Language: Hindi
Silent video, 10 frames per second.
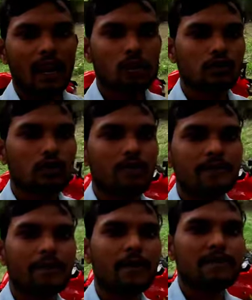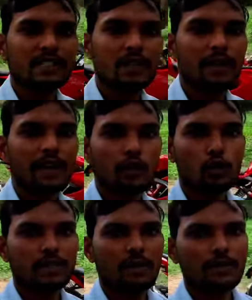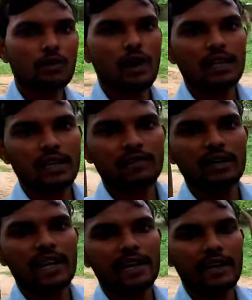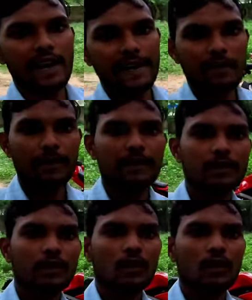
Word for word: हेलो दोस्तों आप सबका फिर से मेरे यूट्यूब चैनल पर स्वागत है वी के टेक राइडर पर